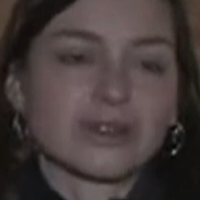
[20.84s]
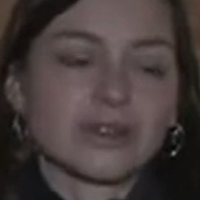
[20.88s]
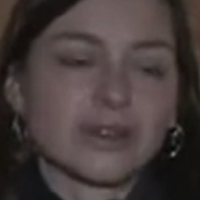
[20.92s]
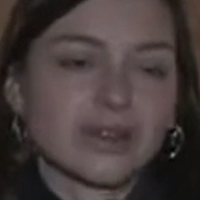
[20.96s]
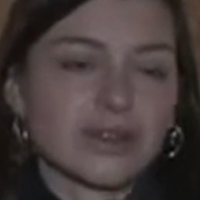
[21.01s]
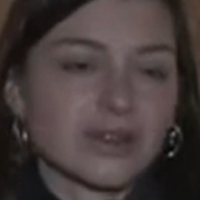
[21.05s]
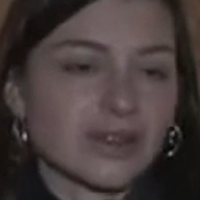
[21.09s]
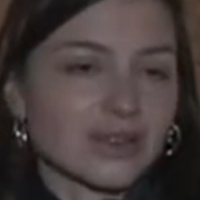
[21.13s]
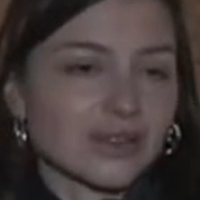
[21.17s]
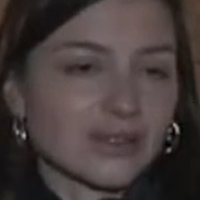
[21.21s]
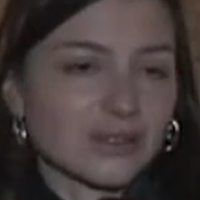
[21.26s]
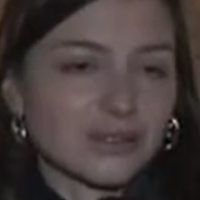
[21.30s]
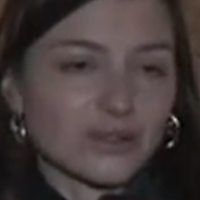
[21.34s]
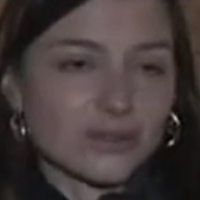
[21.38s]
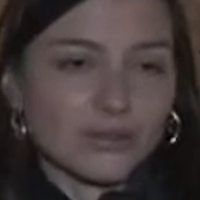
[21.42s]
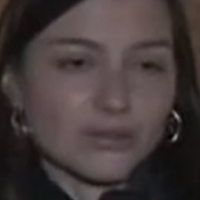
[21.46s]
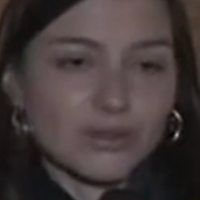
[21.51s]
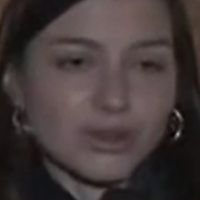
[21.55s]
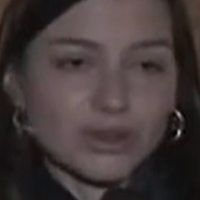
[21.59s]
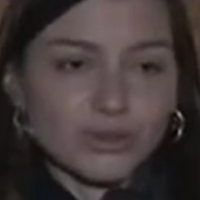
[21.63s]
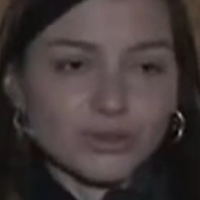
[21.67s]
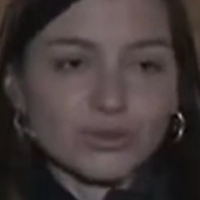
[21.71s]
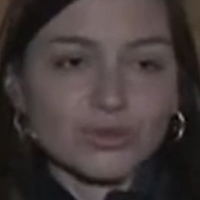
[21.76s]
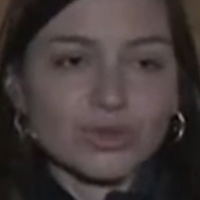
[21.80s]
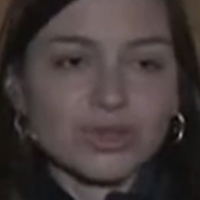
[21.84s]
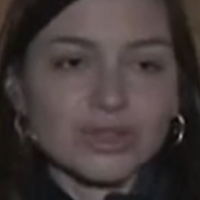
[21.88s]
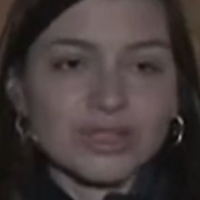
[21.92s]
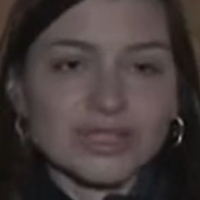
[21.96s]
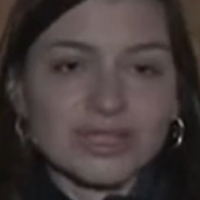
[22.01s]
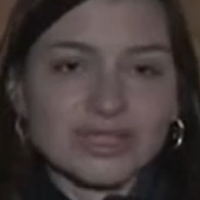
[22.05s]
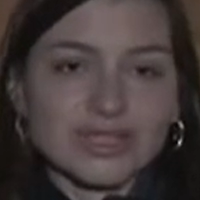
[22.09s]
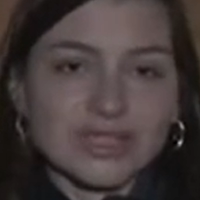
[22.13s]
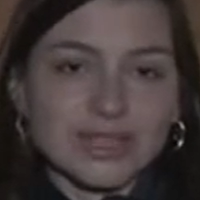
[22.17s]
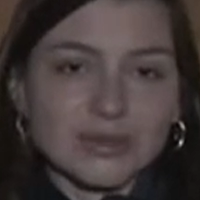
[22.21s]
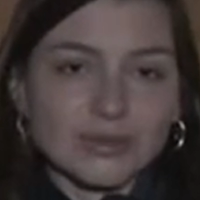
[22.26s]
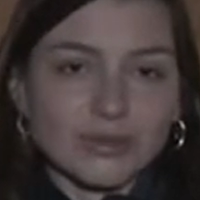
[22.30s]
Eh, come tutti
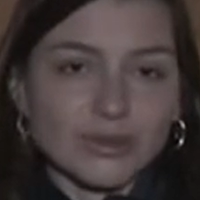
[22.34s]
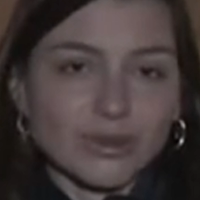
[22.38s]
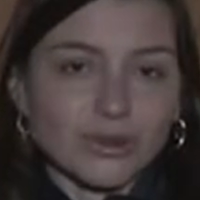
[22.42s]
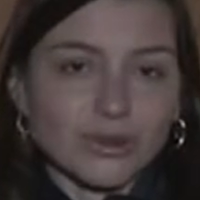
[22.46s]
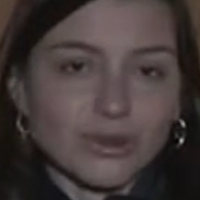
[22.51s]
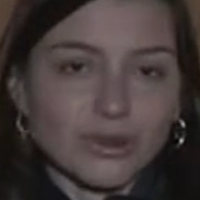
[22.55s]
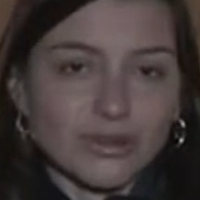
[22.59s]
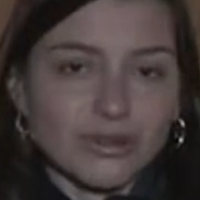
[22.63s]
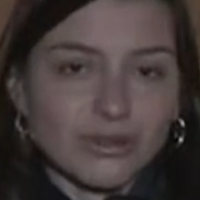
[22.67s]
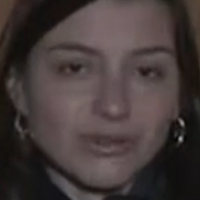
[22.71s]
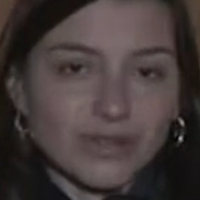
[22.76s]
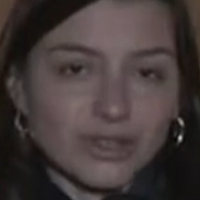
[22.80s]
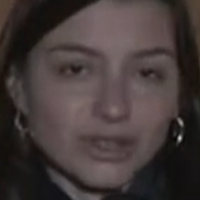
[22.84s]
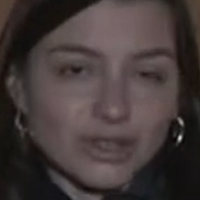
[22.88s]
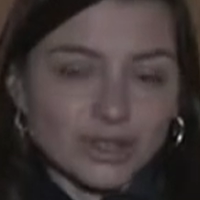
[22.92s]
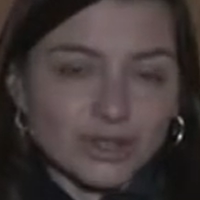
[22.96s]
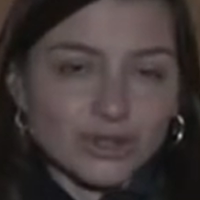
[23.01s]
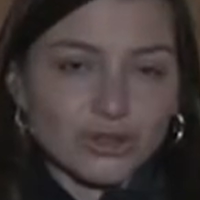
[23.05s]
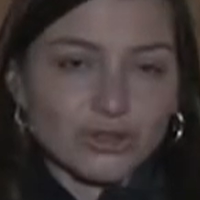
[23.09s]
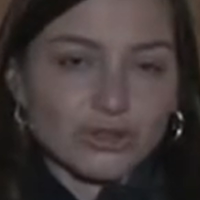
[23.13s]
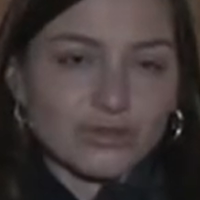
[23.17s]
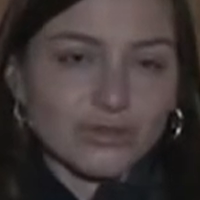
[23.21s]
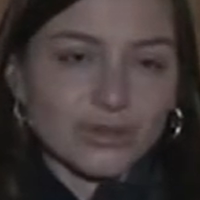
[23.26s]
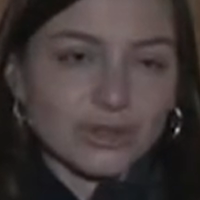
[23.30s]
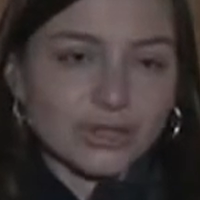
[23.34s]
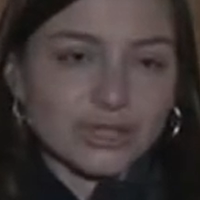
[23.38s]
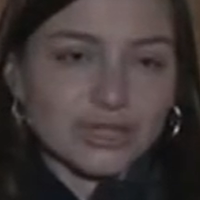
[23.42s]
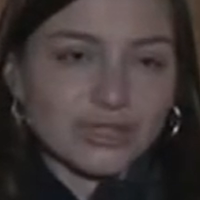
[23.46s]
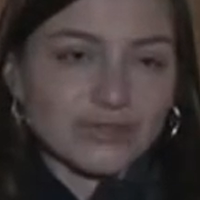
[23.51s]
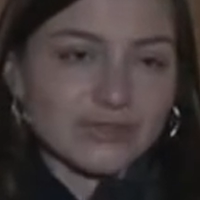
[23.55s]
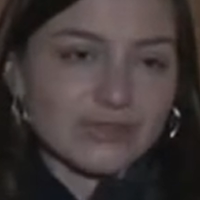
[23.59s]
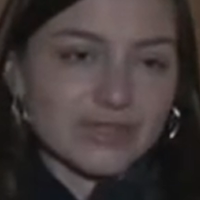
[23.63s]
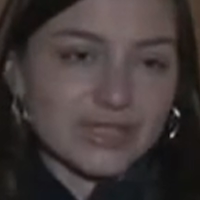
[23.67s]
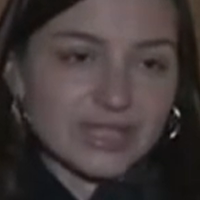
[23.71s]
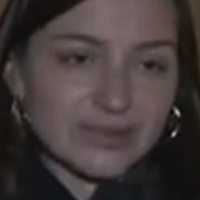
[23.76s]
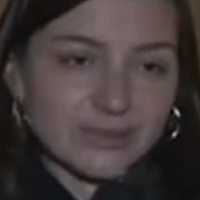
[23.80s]
stiamo facendo forti
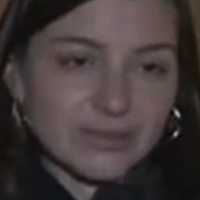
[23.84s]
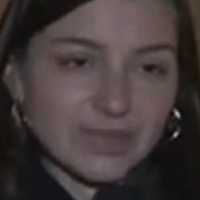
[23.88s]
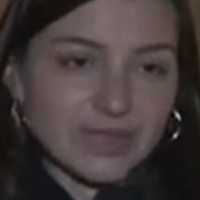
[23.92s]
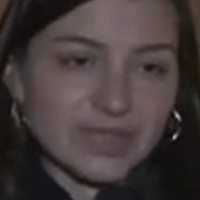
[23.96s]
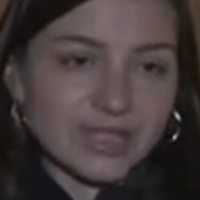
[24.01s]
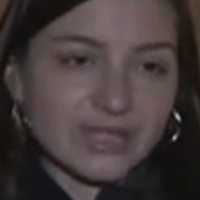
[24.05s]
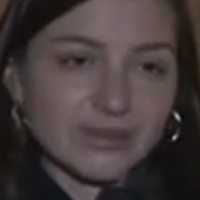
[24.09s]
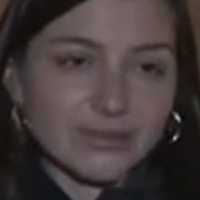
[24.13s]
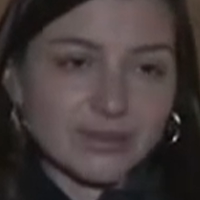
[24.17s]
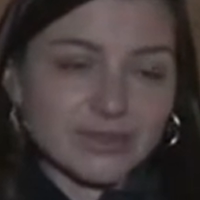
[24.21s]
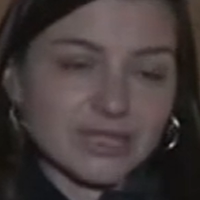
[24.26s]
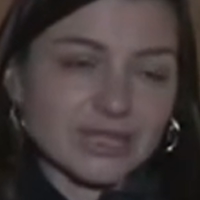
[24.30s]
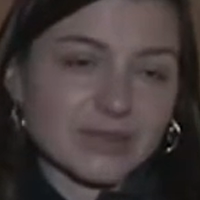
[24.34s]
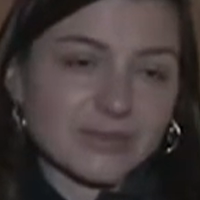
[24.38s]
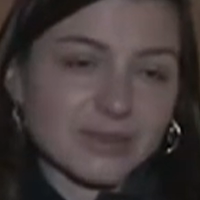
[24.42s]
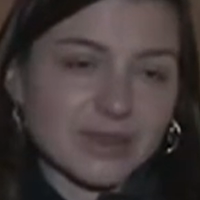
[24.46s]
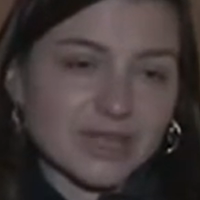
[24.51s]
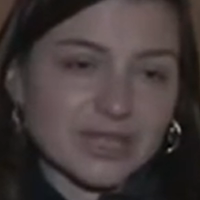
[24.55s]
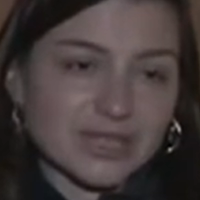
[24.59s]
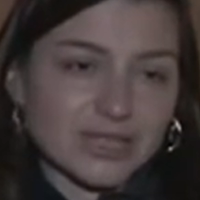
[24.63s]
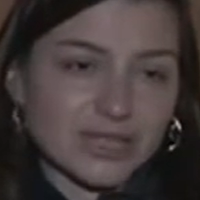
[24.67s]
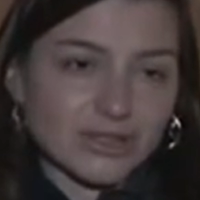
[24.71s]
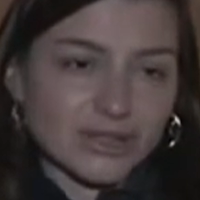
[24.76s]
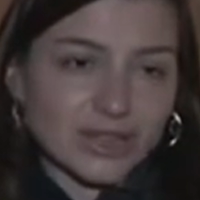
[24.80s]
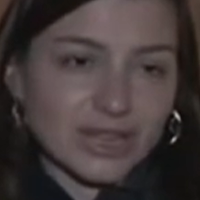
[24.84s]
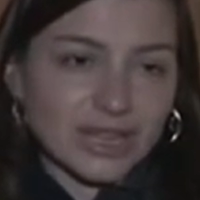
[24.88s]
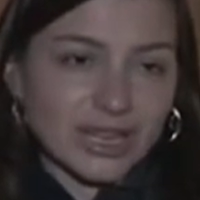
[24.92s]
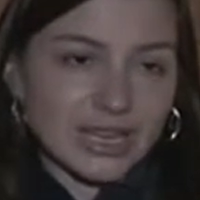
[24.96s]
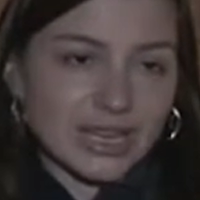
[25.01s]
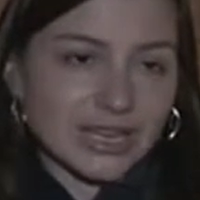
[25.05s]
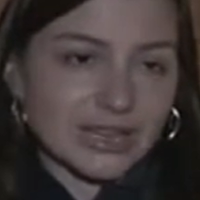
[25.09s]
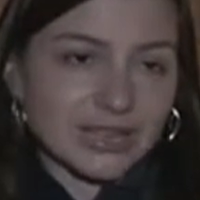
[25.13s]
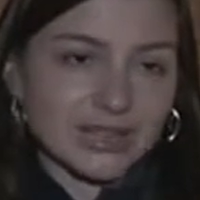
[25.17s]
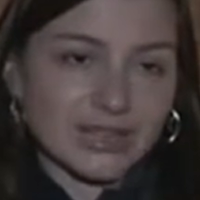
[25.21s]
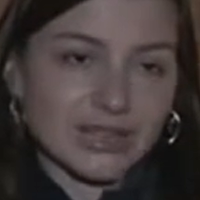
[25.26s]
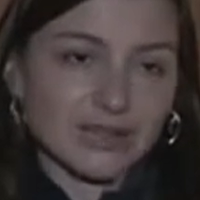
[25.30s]
investimenti per il passaggio al
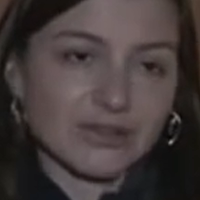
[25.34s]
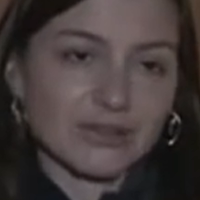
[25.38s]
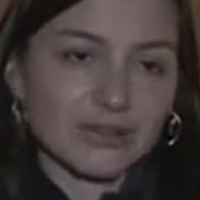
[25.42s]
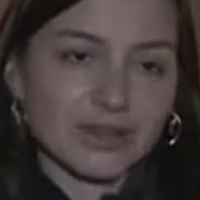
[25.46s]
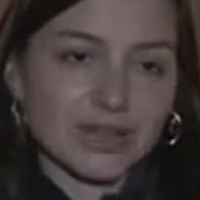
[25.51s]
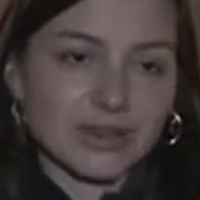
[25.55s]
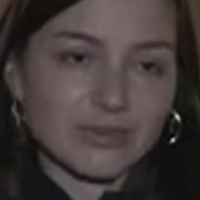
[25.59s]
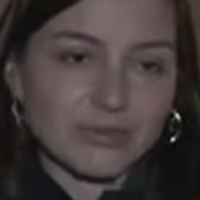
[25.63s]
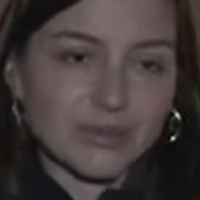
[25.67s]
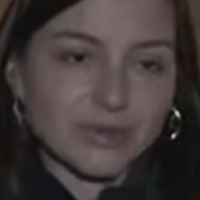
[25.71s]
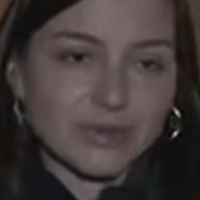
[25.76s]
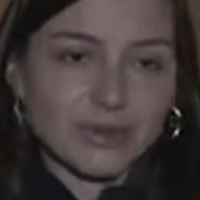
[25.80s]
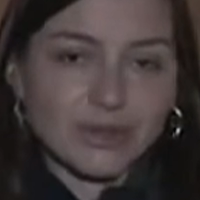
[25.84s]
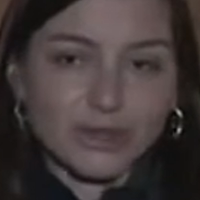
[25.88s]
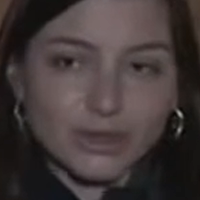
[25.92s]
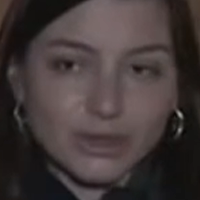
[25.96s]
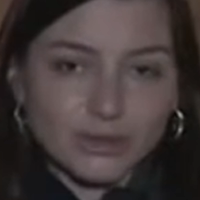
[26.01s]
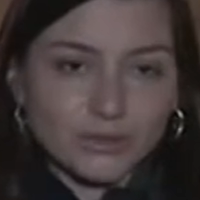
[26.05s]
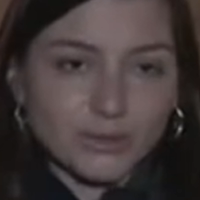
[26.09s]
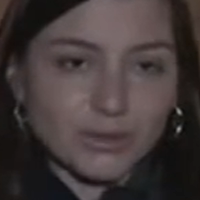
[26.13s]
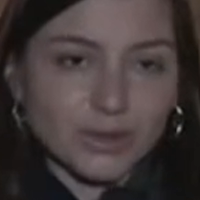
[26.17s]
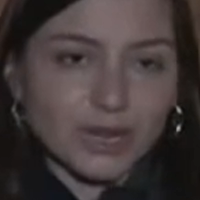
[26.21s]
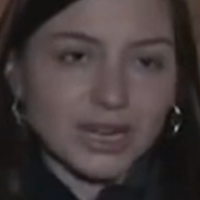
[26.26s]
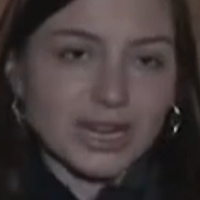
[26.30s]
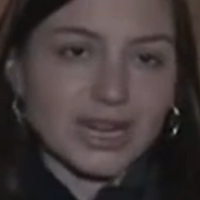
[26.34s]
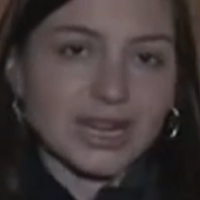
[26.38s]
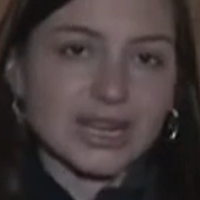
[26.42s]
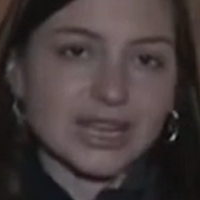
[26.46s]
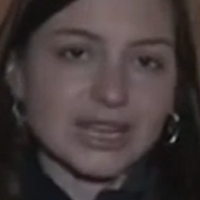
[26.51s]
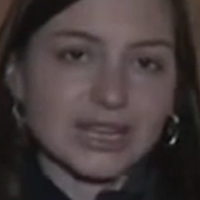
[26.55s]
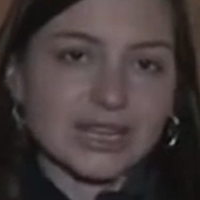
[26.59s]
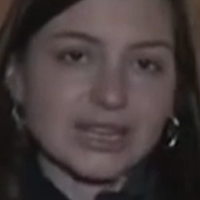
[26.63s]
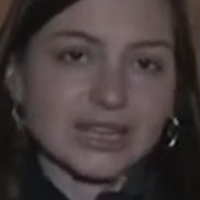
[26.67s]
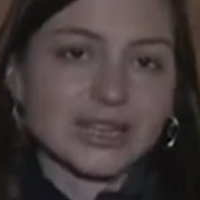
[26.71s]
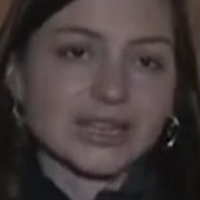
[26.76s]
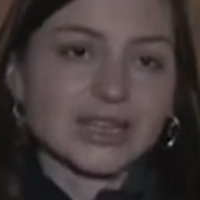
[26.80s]
LED che è un cambiamento
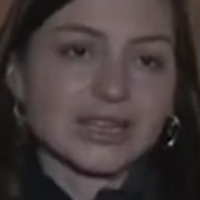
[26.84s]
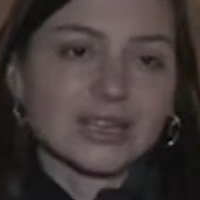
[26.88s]
epocale